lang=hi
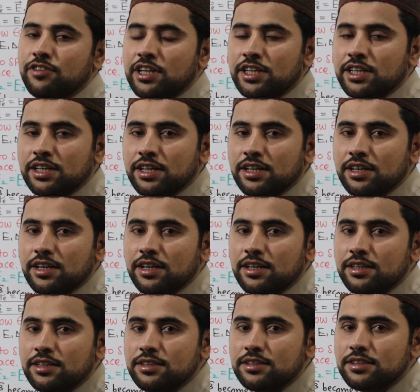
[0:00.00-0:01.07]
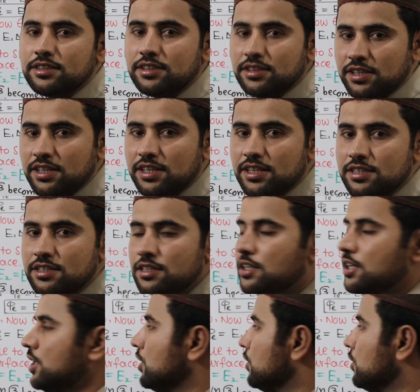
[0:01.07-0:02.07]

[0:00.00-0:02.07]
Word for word: फाइंड करना है ठीक है जी